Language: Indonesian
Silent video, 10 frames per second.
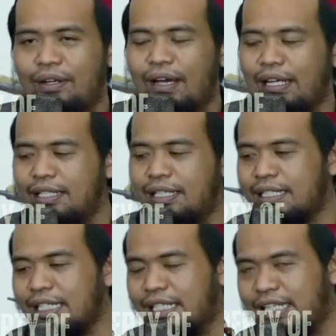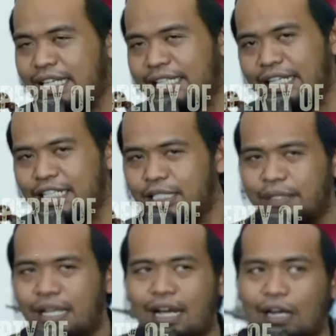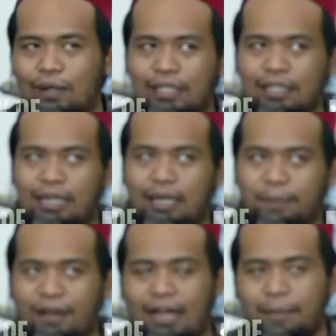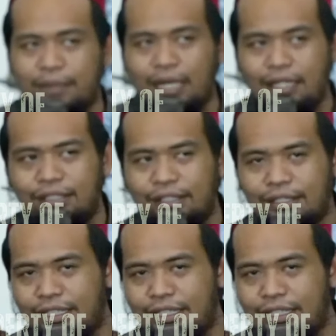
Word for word: nah ini nggak sedikit nih ini sebenarnya kalau kita pahamkan